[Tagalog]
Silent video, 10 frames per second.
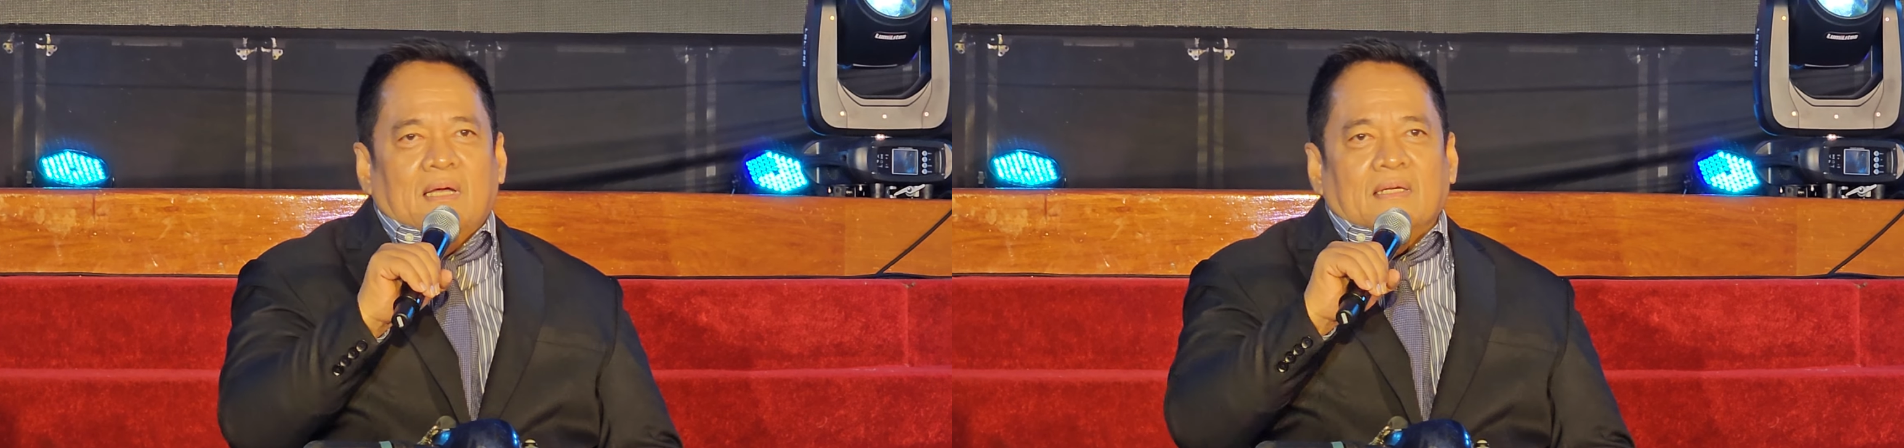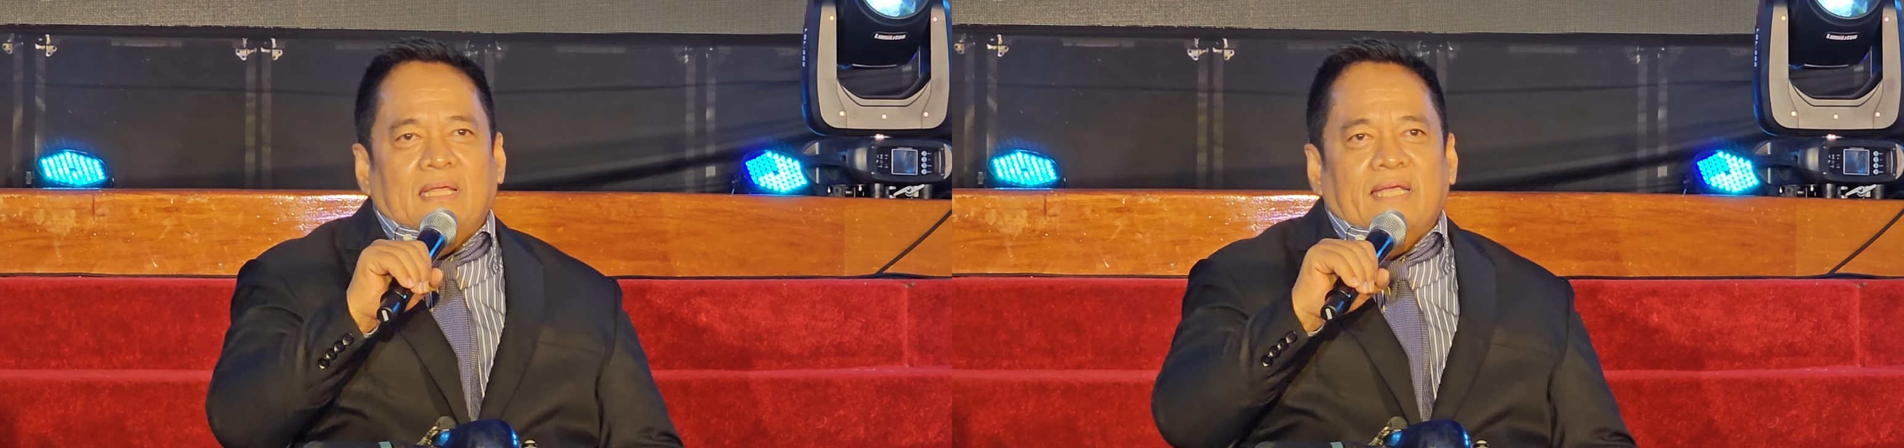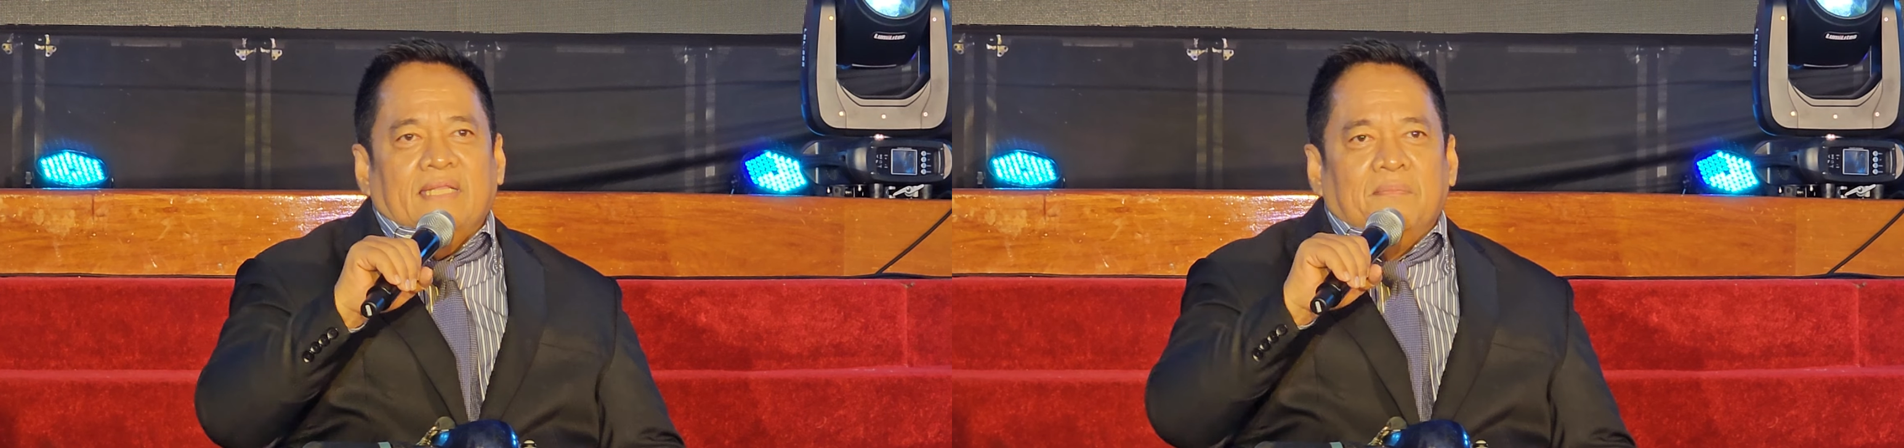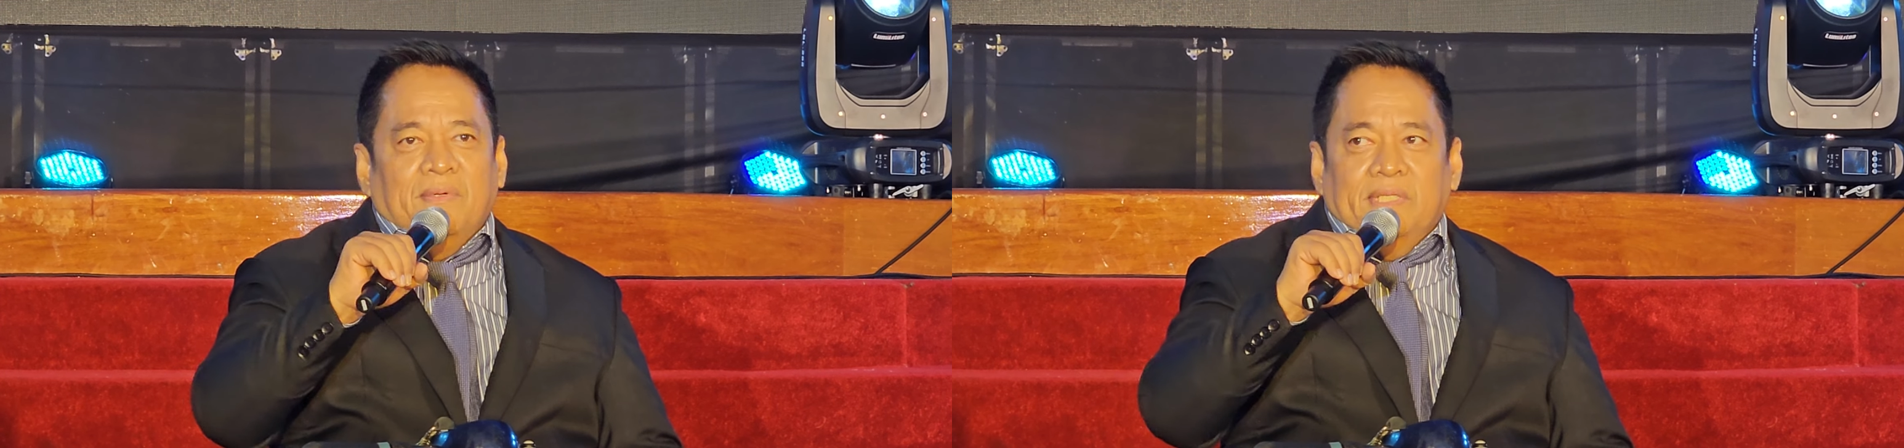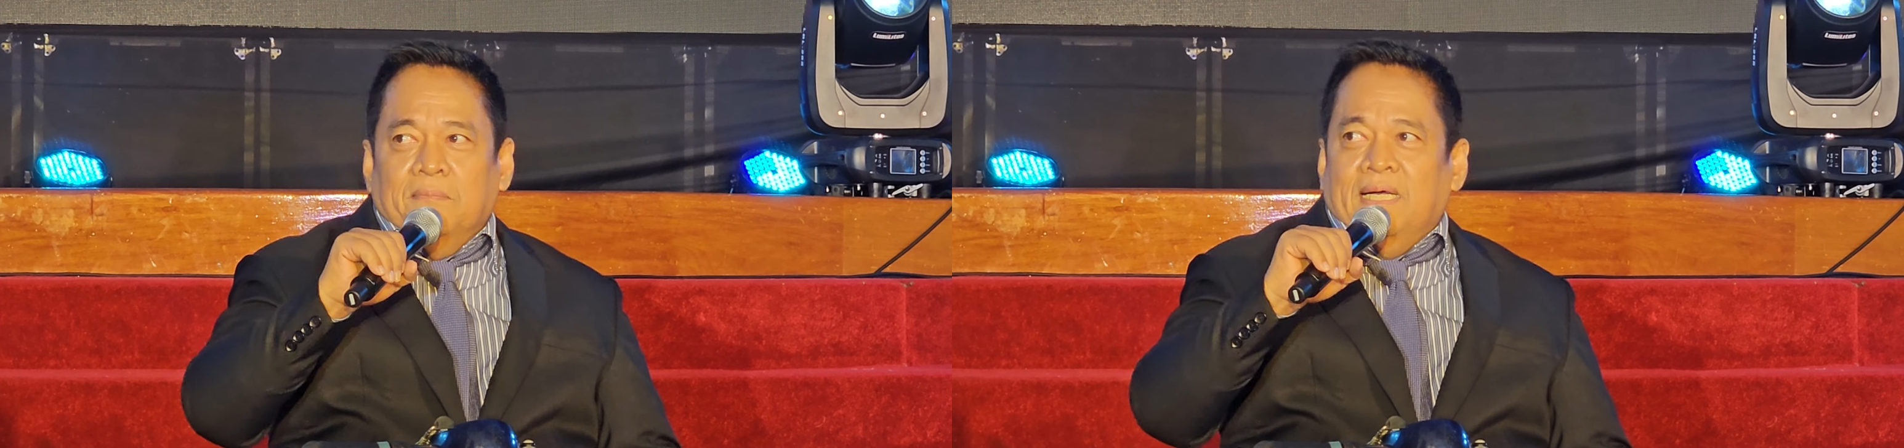ang
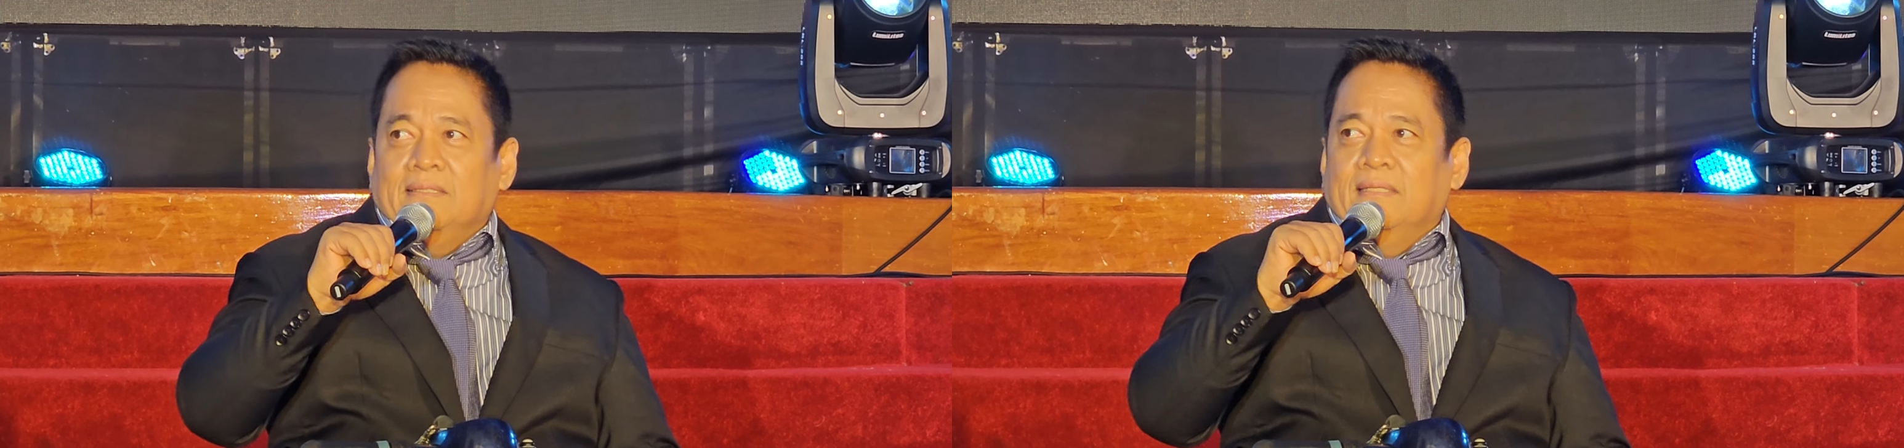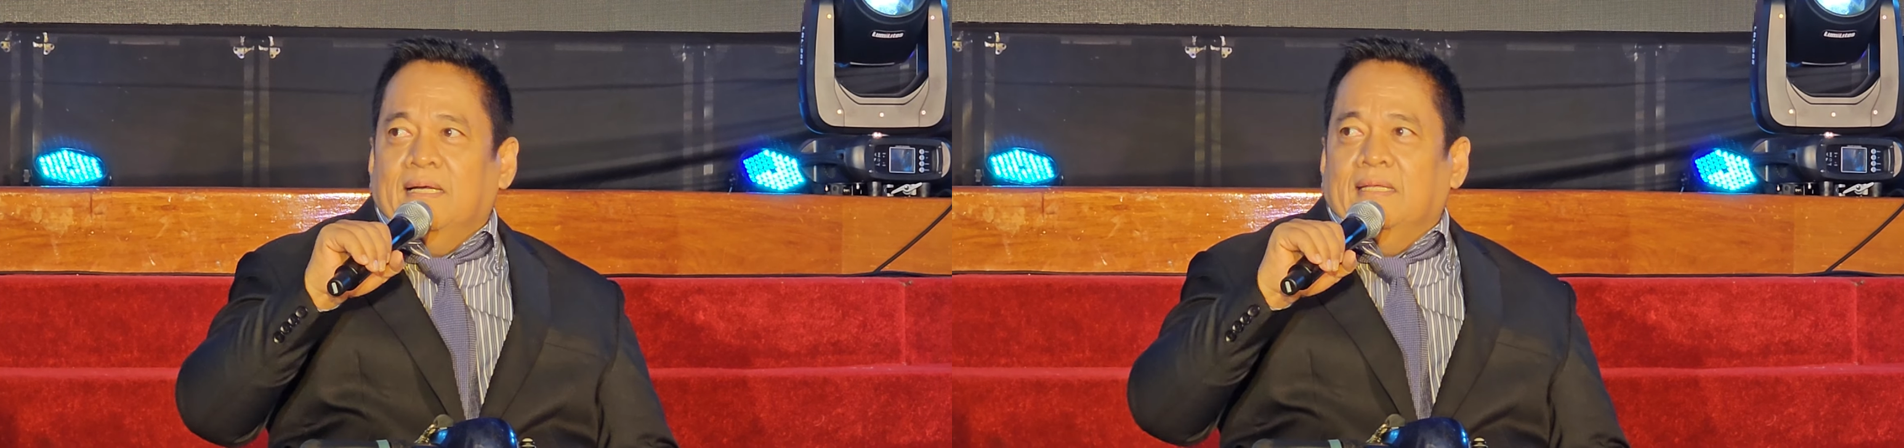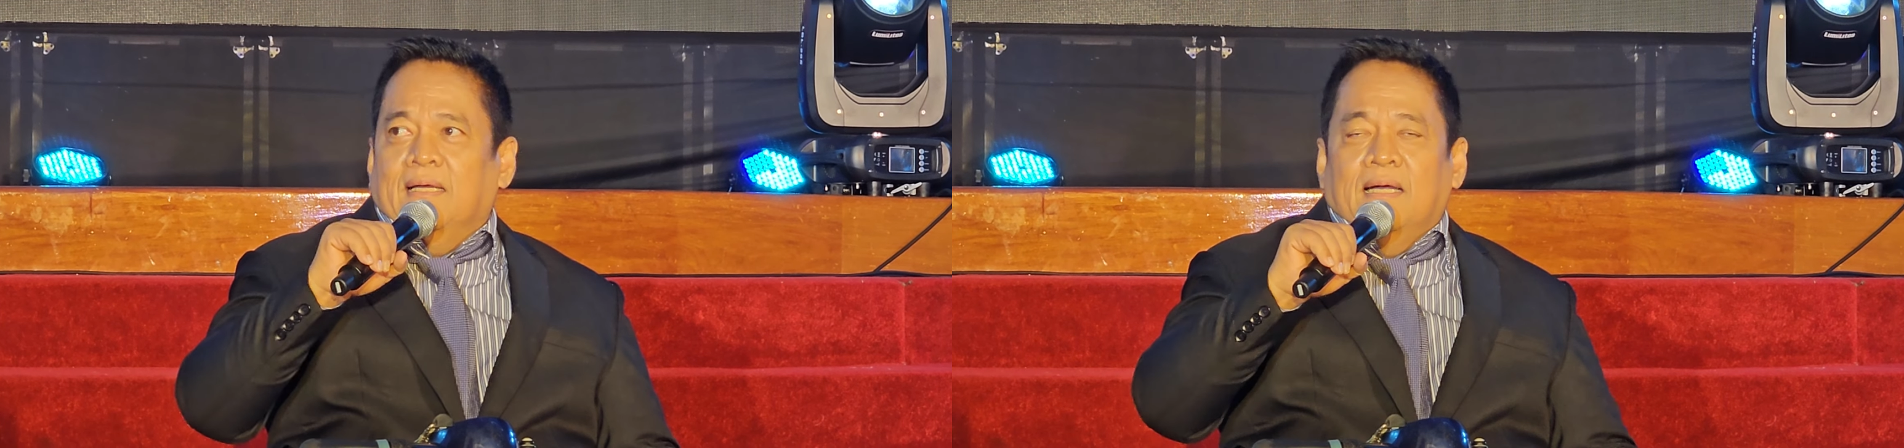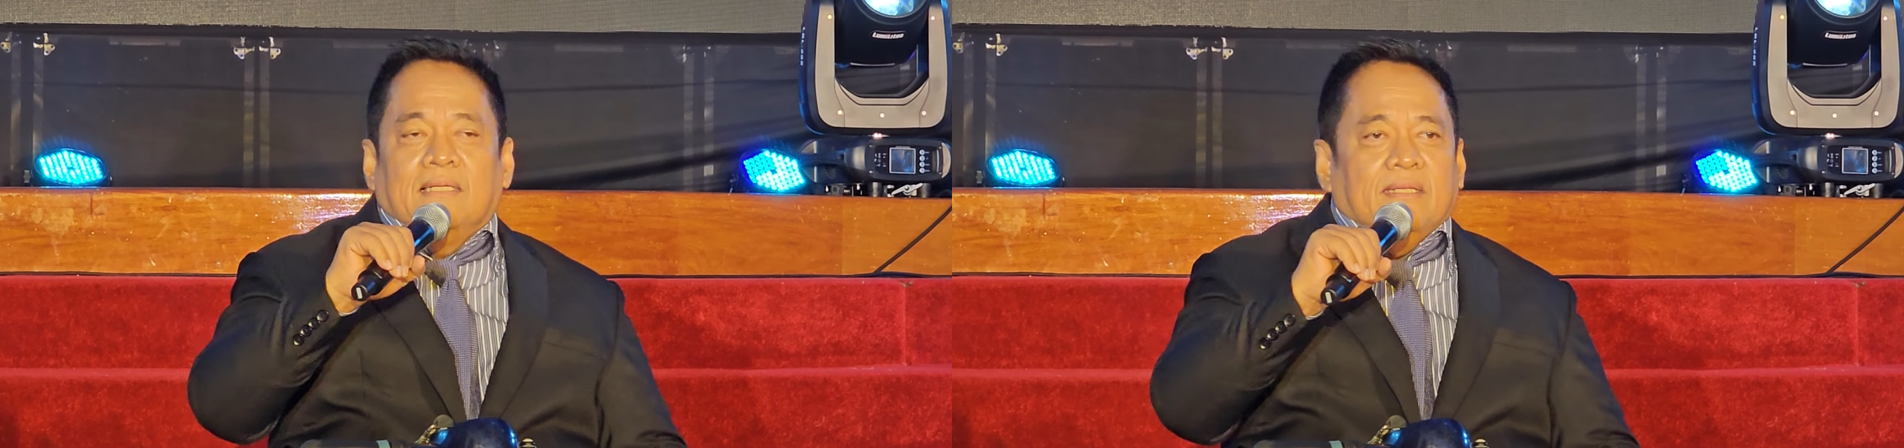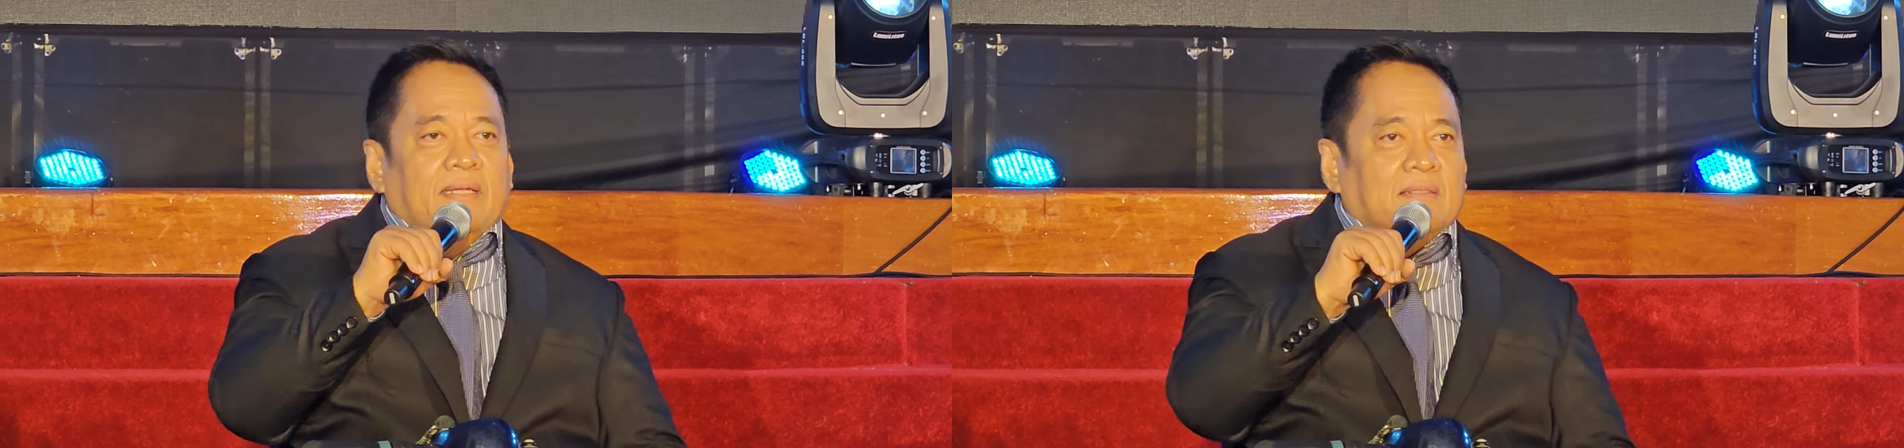naidemanda ng
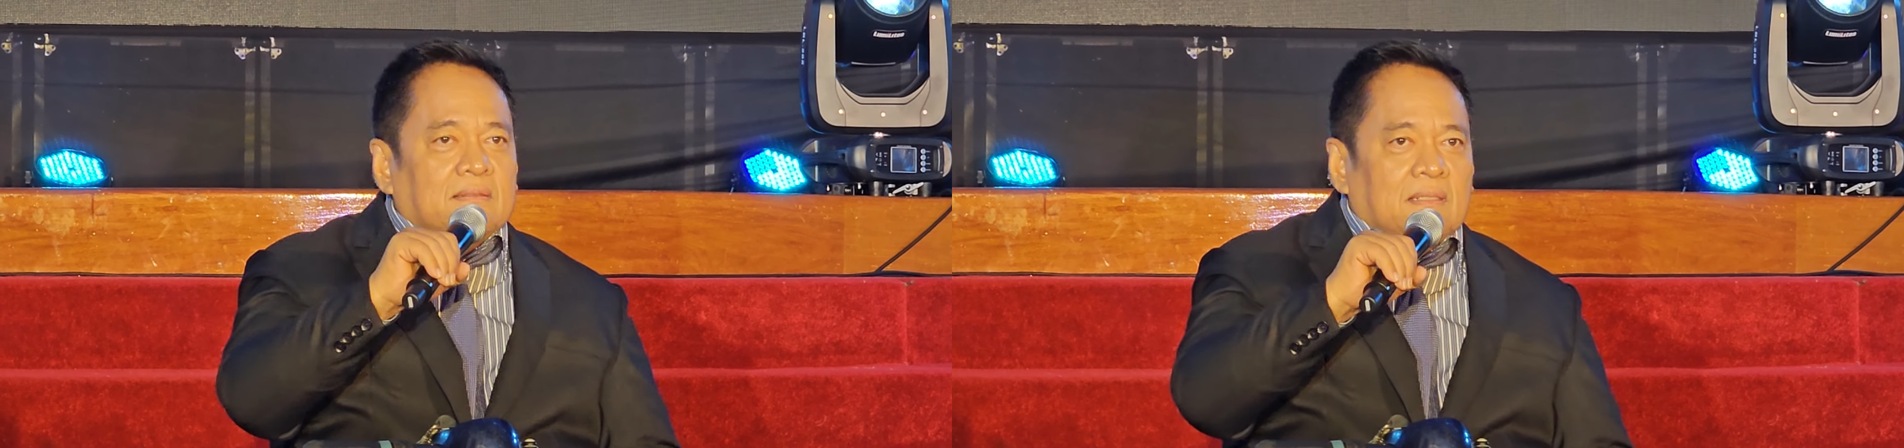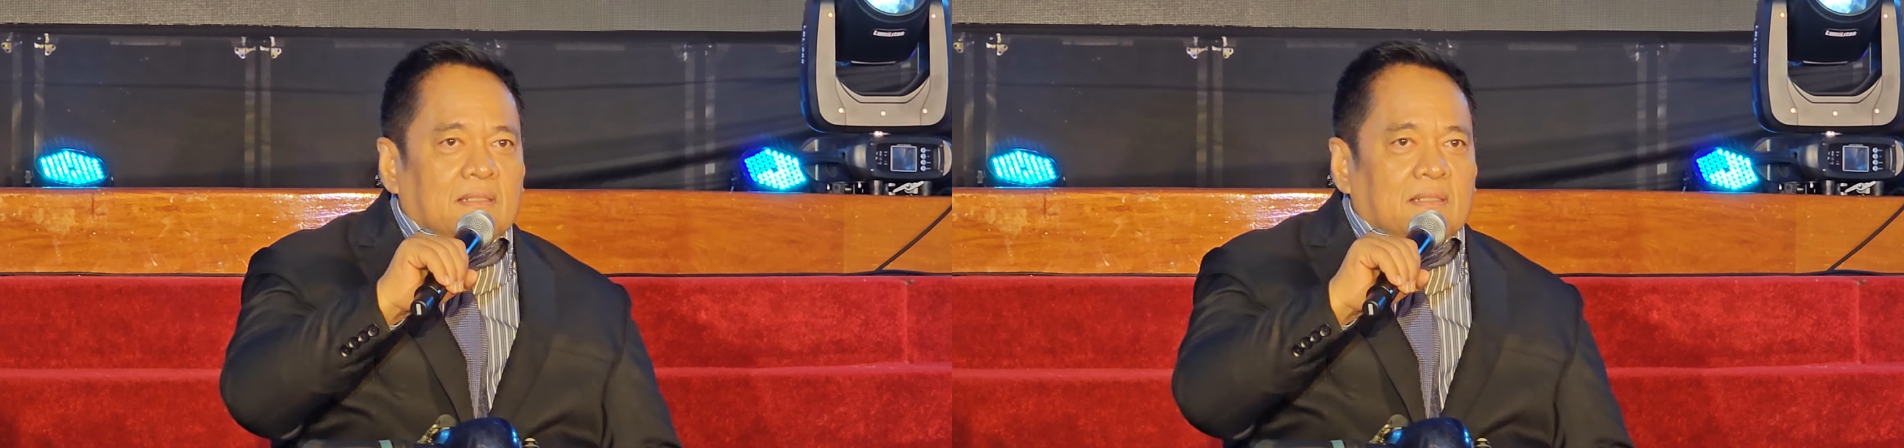ating